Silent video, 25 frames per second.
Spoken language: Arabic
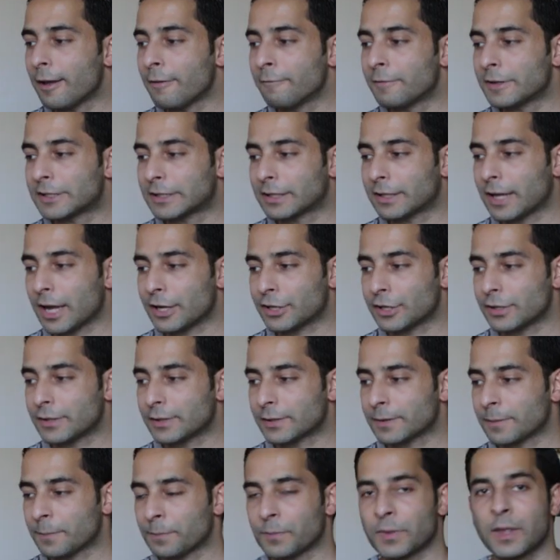investigations
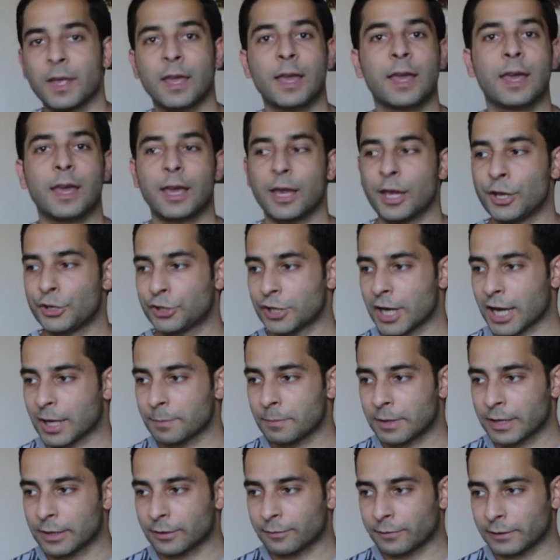يجاك
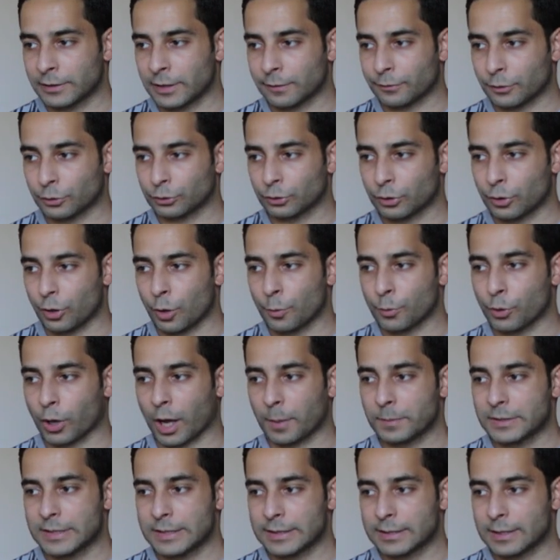مريض فلنفرض عمره
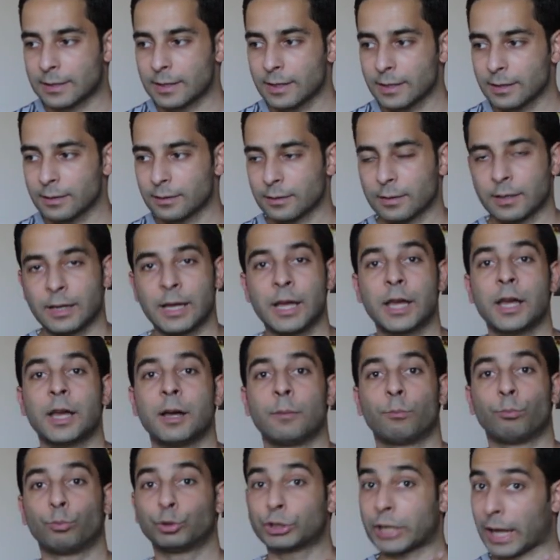50 سنه
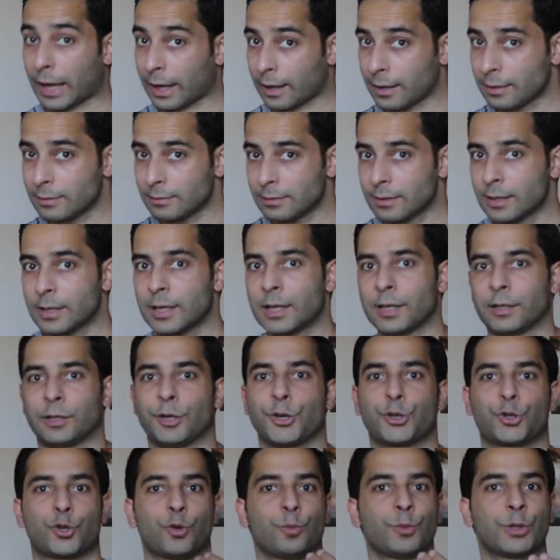مدخن
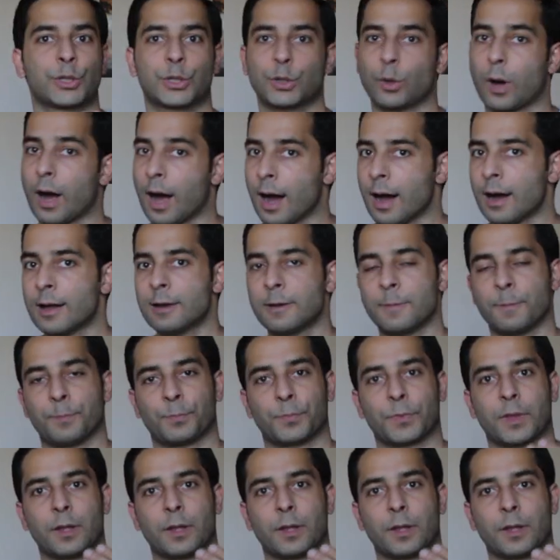يشكو من سعال